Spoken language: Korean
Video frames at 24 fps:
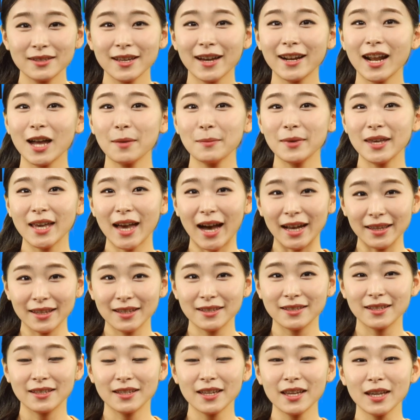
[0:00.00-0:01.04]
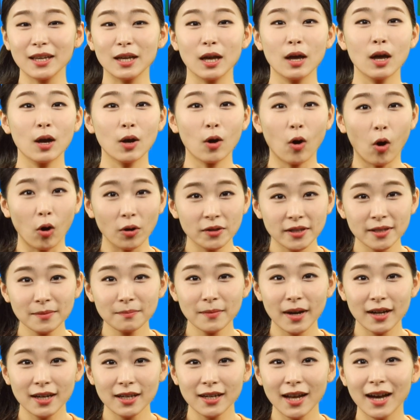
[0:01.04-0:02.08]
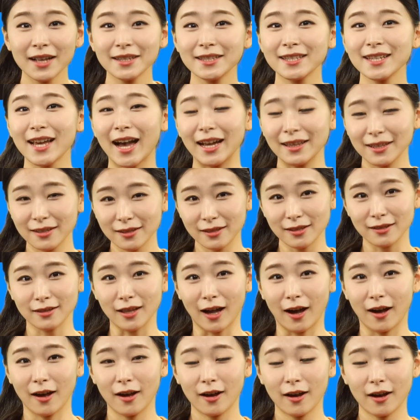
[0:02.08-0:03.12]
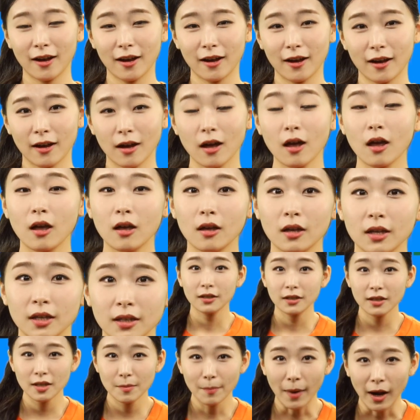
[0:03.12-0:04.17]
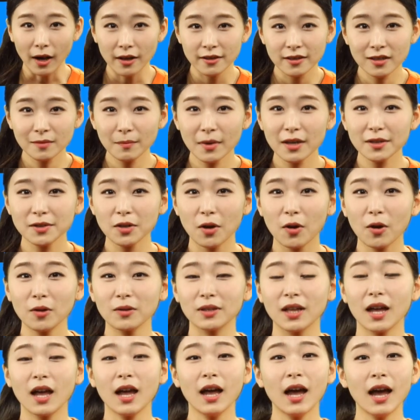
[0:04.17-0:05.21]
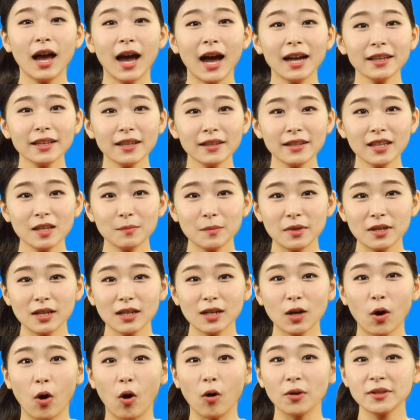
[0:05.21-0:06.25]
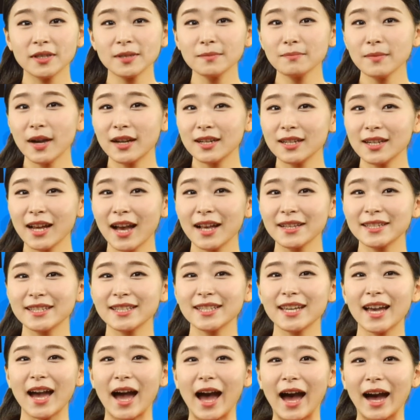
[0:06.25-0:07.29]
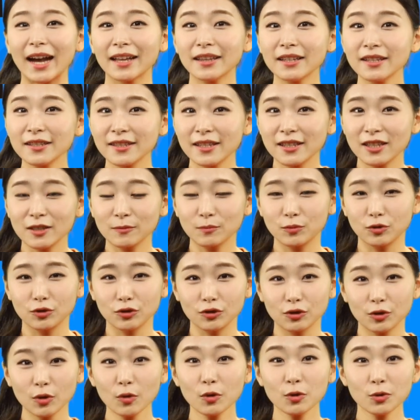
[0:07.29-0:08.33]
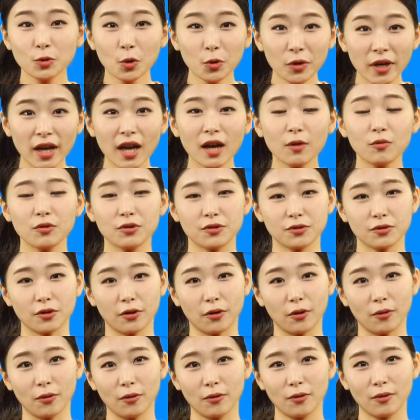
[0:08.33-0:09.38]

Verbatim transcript: 사람이 아니시니 거짓말을 하지 않으신다 이 말씀에선 하나님을 거짓말을 하지 않으시는 분으로 소개하고 있어요